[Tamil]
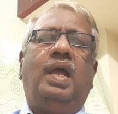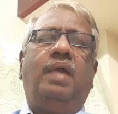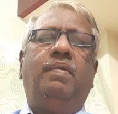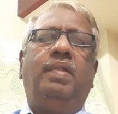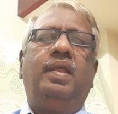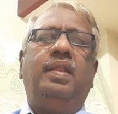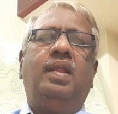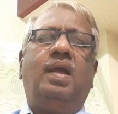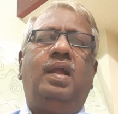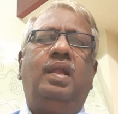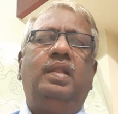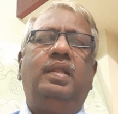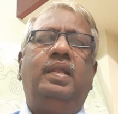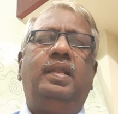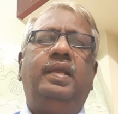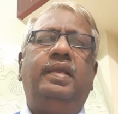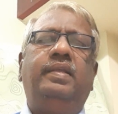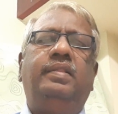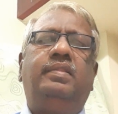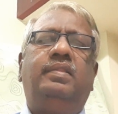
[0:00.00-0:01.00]
அவளை நாங்கள்
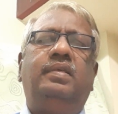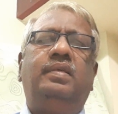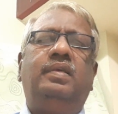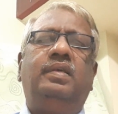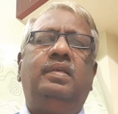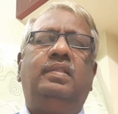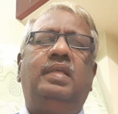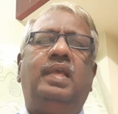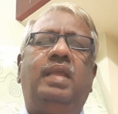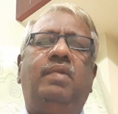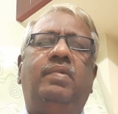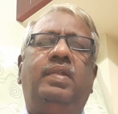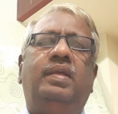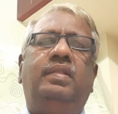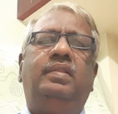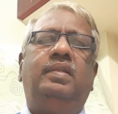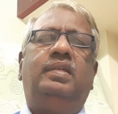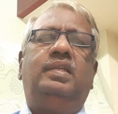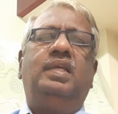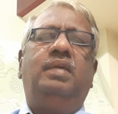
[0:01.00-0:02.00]
இணைத்து தேவனுடைய
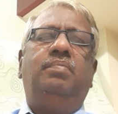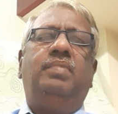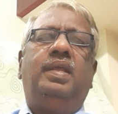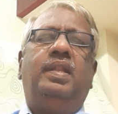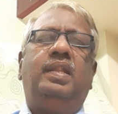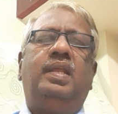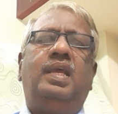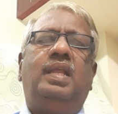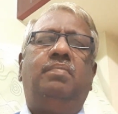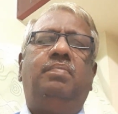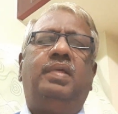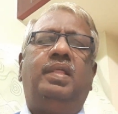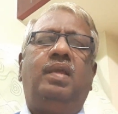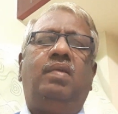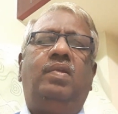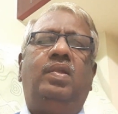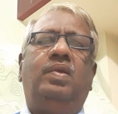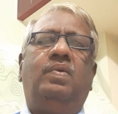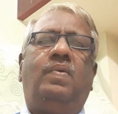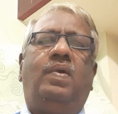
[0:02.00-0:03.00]
திட்டம் என்ன என்பதை
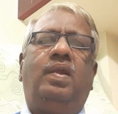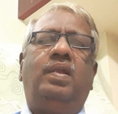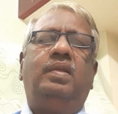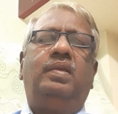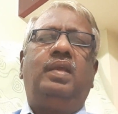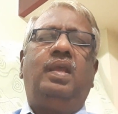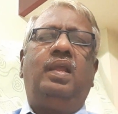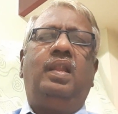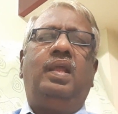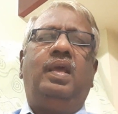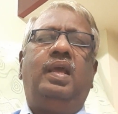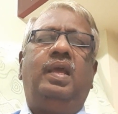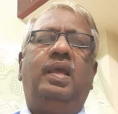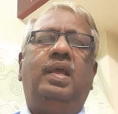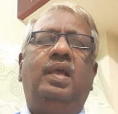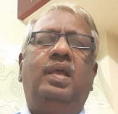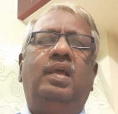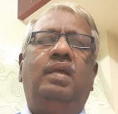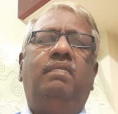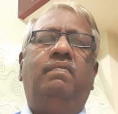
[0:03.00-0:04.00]
எங்களுடைய வாழ்க்கையில்
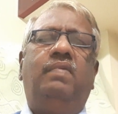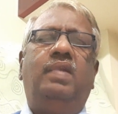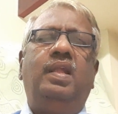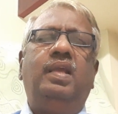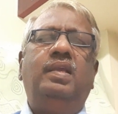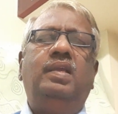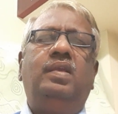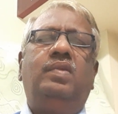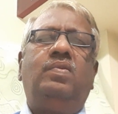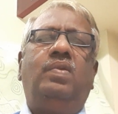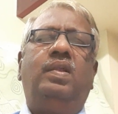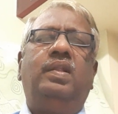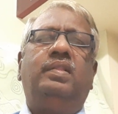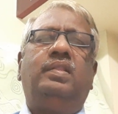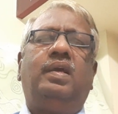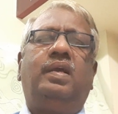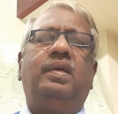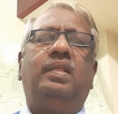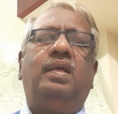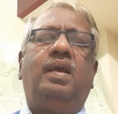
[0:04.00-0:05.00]
விளங்கி
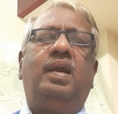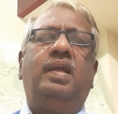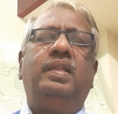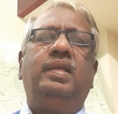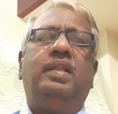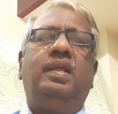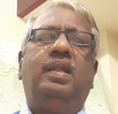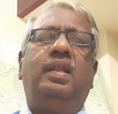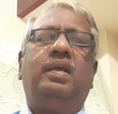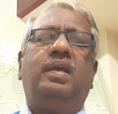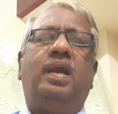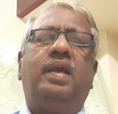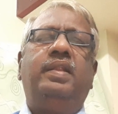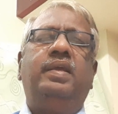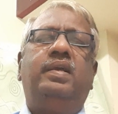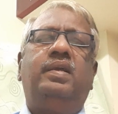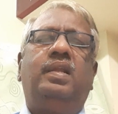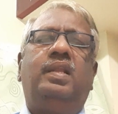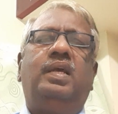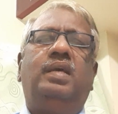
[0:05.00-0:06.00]
கொள்ளத்தக்கத ஆணீர் எங்களுக்கு
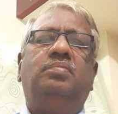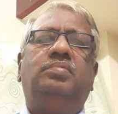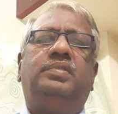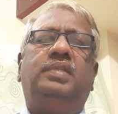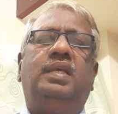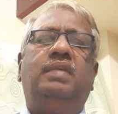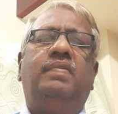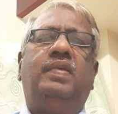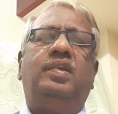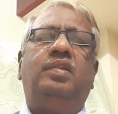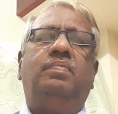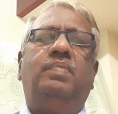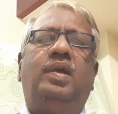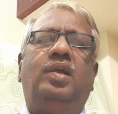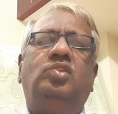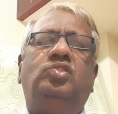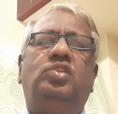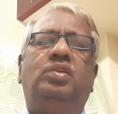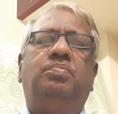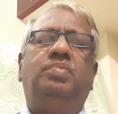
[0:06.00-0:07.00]
அனுக்கிரகம் செய்ய வேண்டுமா
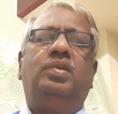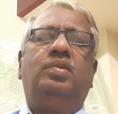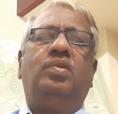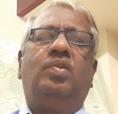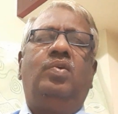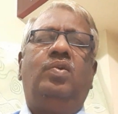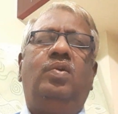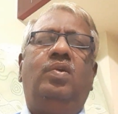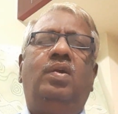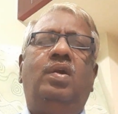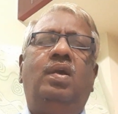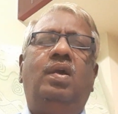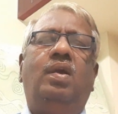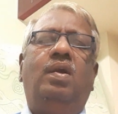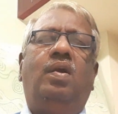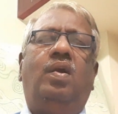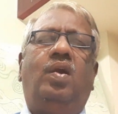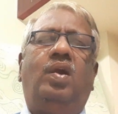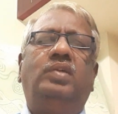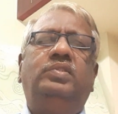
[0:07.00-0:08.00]
ஜெபிக்கிறோம்
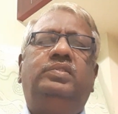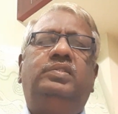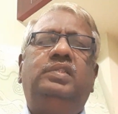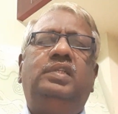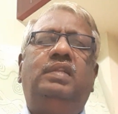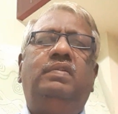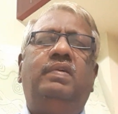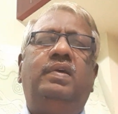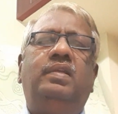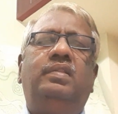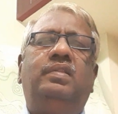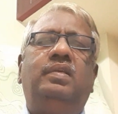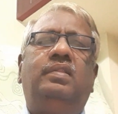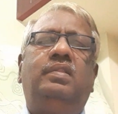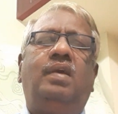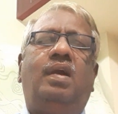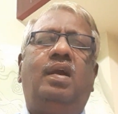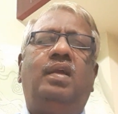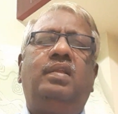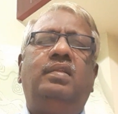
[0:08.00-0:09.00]
ஆசீர்வதித்து
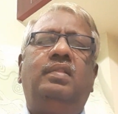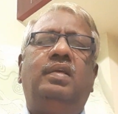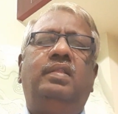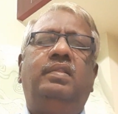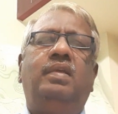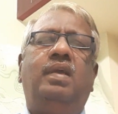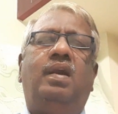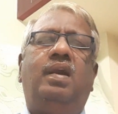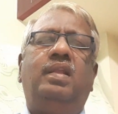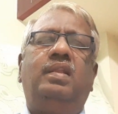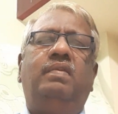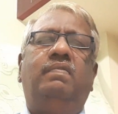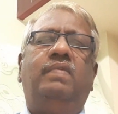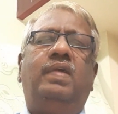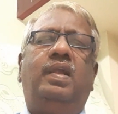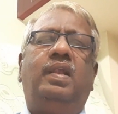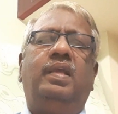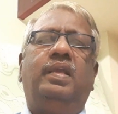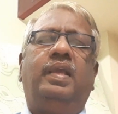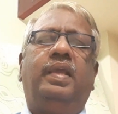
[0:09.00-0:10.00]
தாருந்த தியான
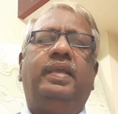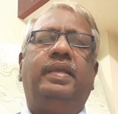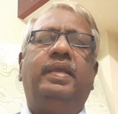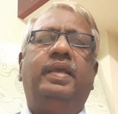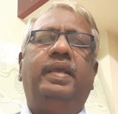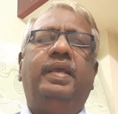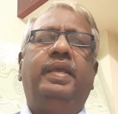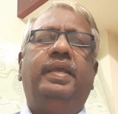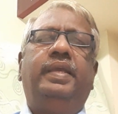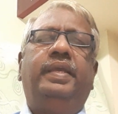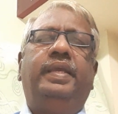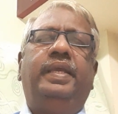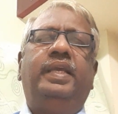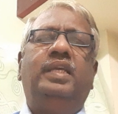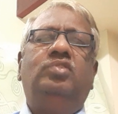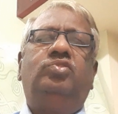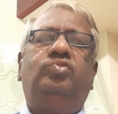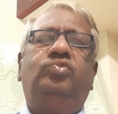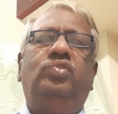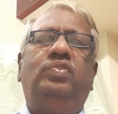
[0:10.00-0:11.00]
வேலையை
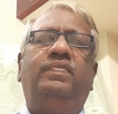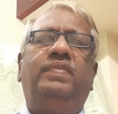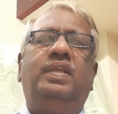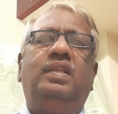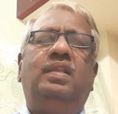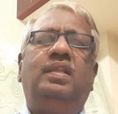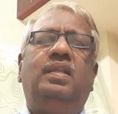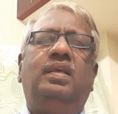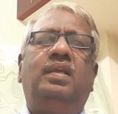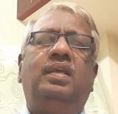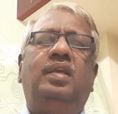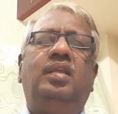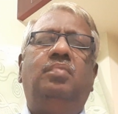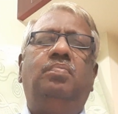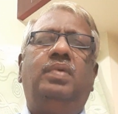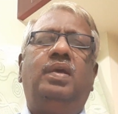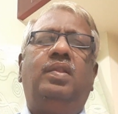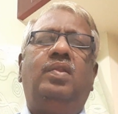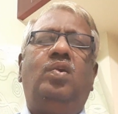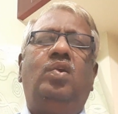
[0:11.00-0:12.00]
இயேசுவின்
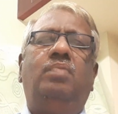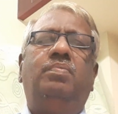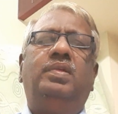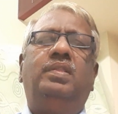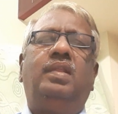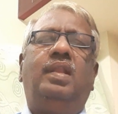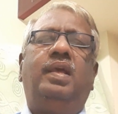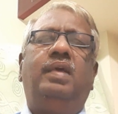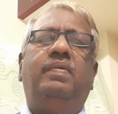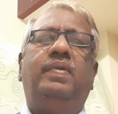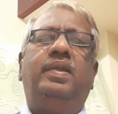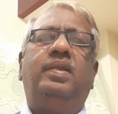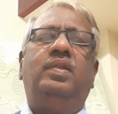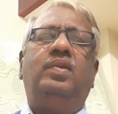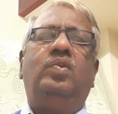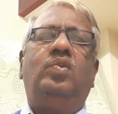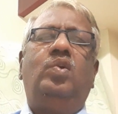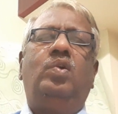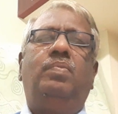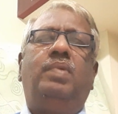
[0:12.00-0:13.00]
இன்ப நாமத்தில்
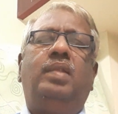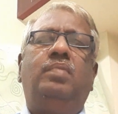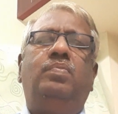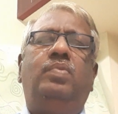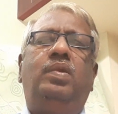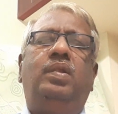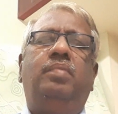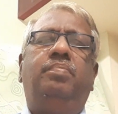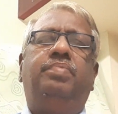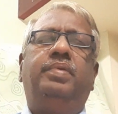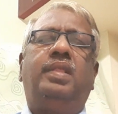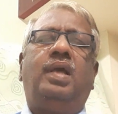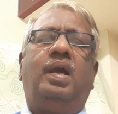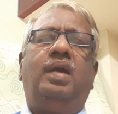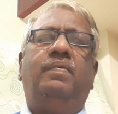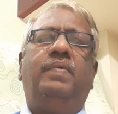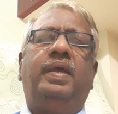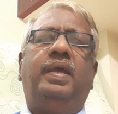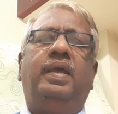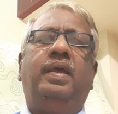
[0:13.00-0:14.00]
வேண்டுகிறோம் அன்புள்ள
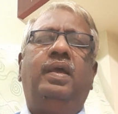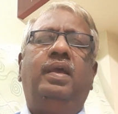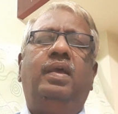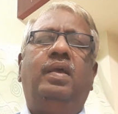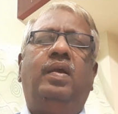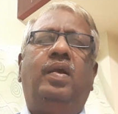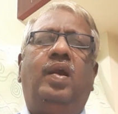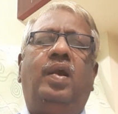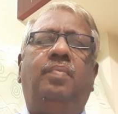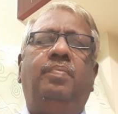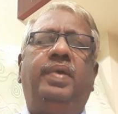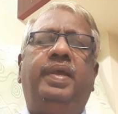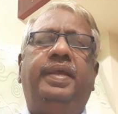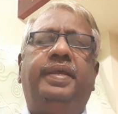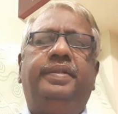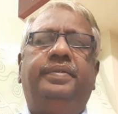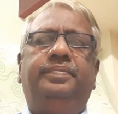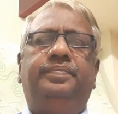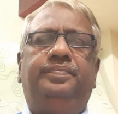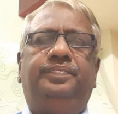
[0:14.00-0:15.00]
பிதாவே
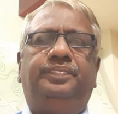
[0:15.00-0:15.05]
அமேன்